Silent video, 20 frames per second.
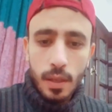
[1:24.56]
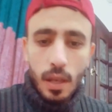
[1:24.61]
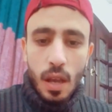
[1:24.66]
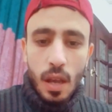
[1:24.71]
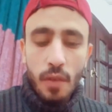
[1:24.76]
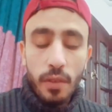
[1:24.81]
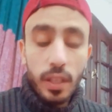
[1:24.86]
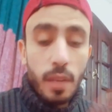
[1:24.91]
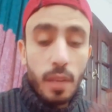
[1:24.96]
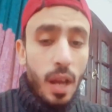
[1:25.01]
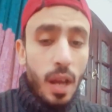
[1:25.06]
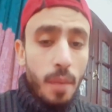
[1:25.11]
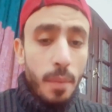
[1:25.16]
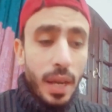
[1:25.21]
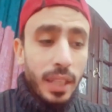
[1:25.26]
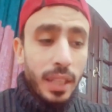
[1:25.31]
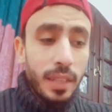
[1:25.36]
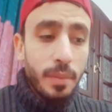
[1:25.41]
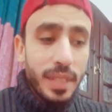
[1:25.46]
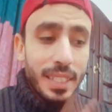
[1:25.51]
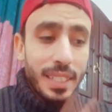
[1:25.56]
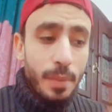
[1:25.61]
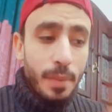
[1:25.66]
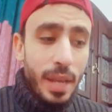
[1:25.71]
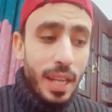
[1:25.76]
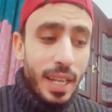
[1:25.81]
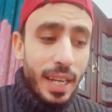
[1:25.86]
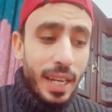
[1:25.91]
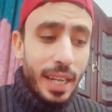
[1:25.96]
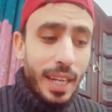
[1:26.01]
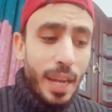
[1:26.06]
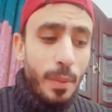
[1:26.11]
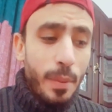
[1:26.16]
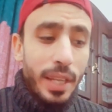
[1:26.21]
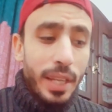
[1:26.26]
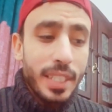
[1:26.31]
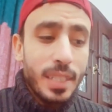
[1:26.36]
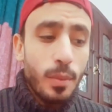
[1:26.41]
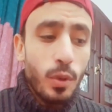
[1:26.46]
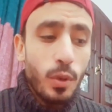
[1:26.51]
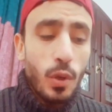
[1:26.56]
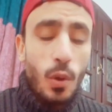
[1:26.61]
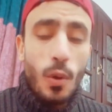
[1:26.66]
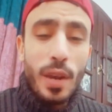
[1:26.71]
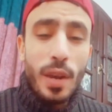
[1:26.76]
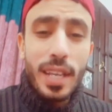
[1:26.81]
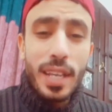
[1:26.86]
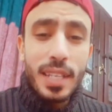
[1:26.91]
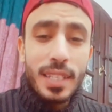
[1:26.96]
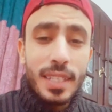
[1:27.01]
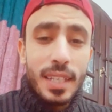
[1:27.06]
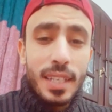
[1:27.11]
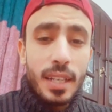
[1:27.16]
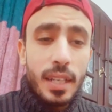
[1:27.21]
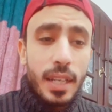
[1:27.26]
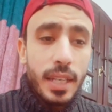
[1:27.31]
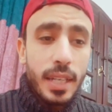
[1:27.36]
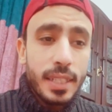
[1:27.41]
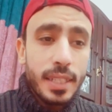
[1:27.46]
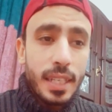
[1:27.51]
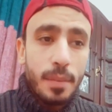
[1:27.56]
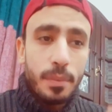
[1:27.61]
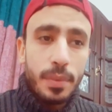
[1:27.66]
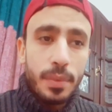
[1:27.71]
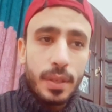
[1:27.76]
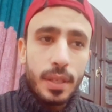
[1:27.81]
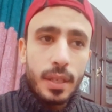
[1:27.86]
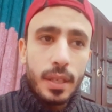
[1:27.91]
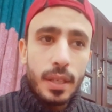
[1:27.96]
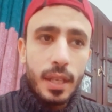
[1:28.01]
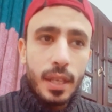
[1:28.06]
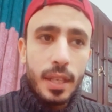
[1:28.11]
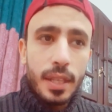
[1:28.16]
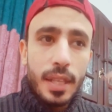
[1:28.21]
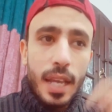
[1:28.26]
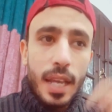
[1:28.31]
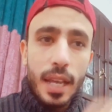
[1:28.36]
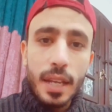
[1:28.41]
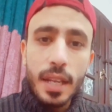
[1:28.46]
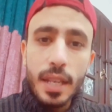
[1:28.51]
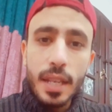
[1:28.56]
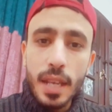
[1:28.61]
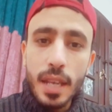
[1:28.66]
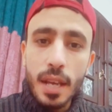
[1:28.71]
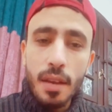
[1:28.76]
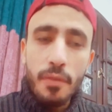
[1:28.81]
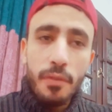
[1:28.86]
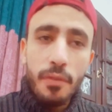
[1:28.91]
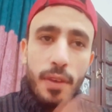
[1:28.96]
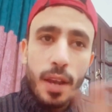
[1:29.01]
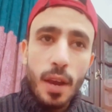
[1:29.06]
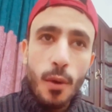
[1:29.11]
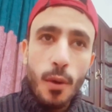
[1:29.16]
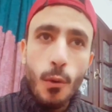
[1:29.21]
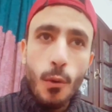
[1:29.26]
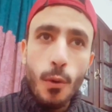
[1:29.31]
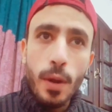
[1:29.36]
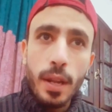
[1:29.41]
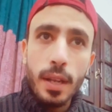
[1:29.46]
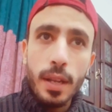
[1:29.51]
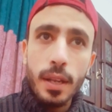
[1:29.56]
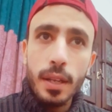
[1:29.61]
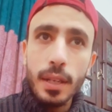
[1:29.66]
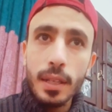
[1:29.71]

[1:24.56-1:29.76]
فطبعا بعد ما الزمالك كان عامل حسابه ان هو ينزل يكسب الداخليه في اول